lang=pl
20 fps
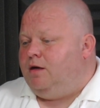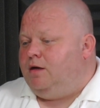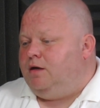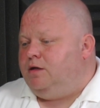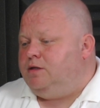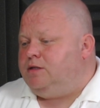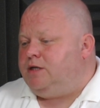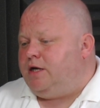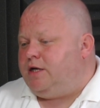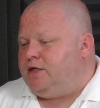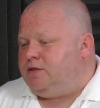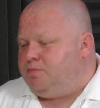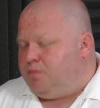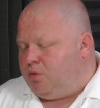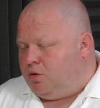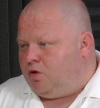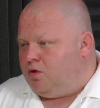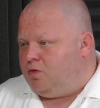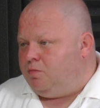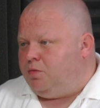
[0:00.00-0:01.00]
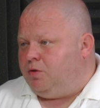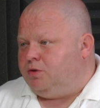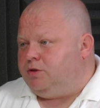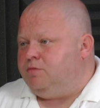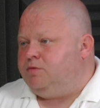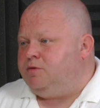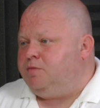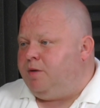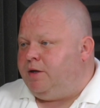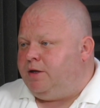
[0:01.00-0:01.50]
i zaraz po, po
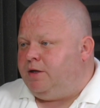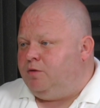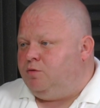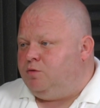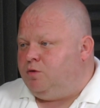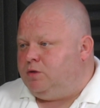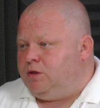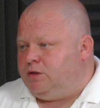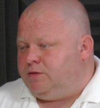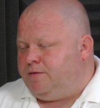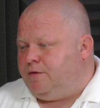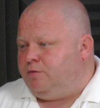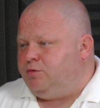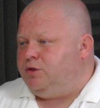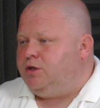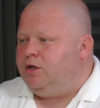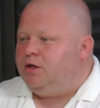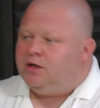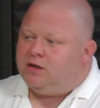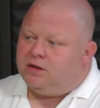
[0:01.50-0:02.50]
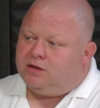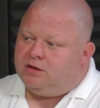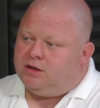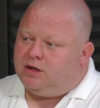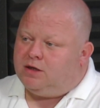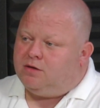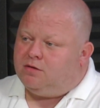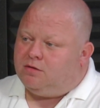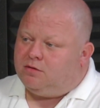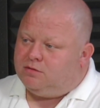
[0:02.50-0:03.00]
tym sparingu odezwał się
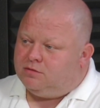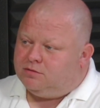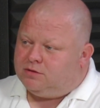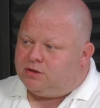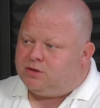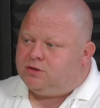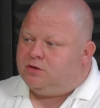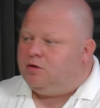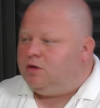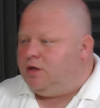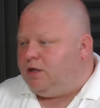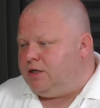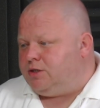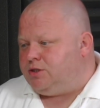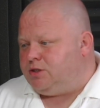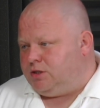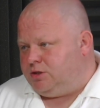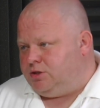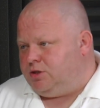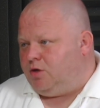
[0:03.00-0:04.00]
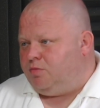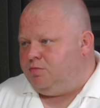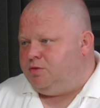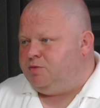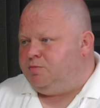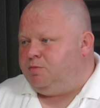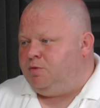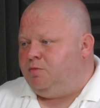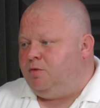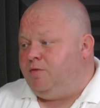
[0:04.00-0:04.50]
jego też kolega, że chciałby
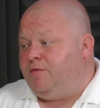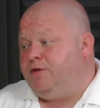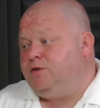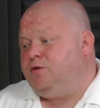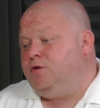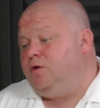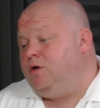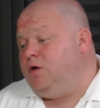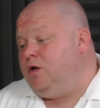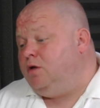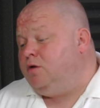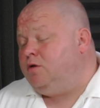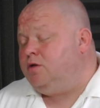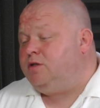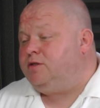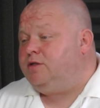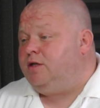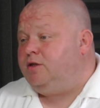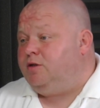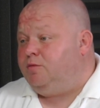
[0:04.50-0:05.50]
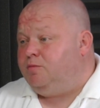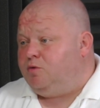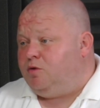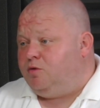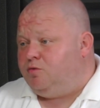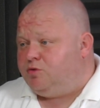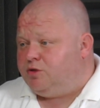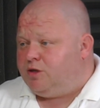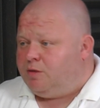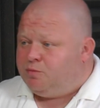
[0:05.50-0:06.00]
spróbować. No, no niestety było
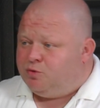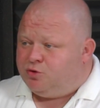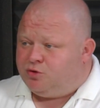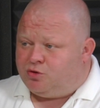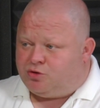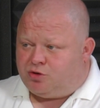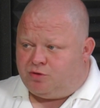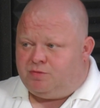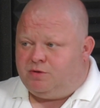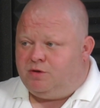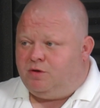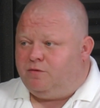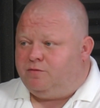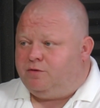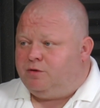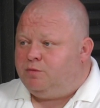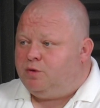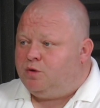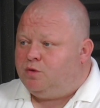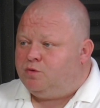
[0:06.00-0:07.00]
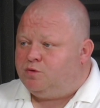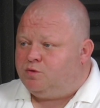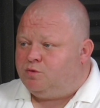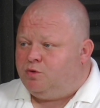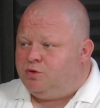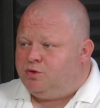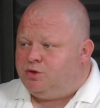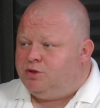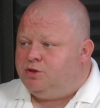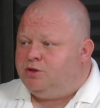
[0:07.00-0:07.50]
już za późno, żeby go w tym roku
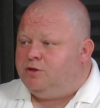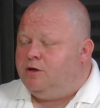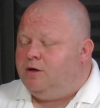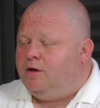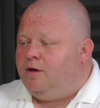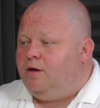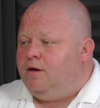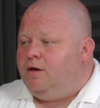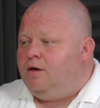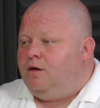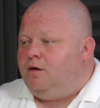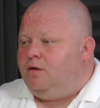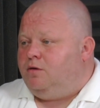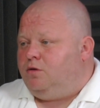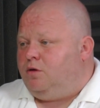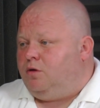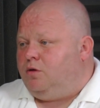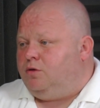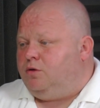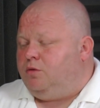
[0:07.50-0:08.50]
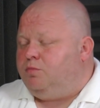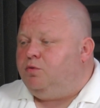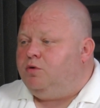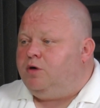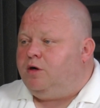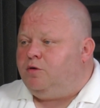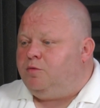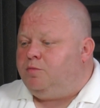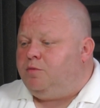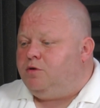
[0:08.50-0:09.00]
zgłosić mhm. do, do
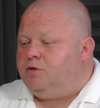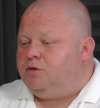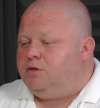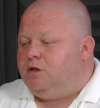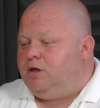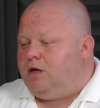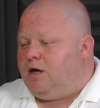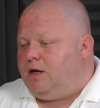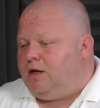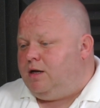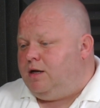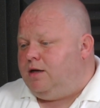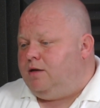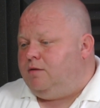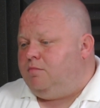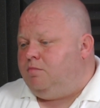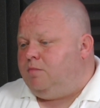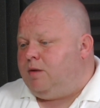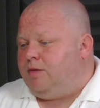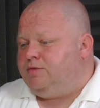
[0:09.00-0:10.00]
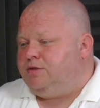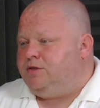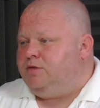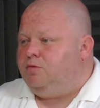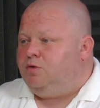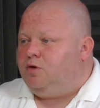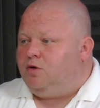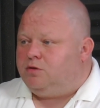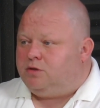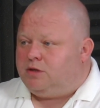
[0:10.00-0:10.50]
Pucharu Polski, ale mam z
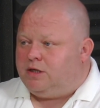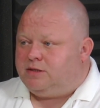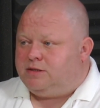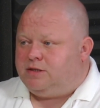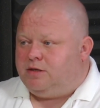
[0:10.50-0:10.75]
nim kontakt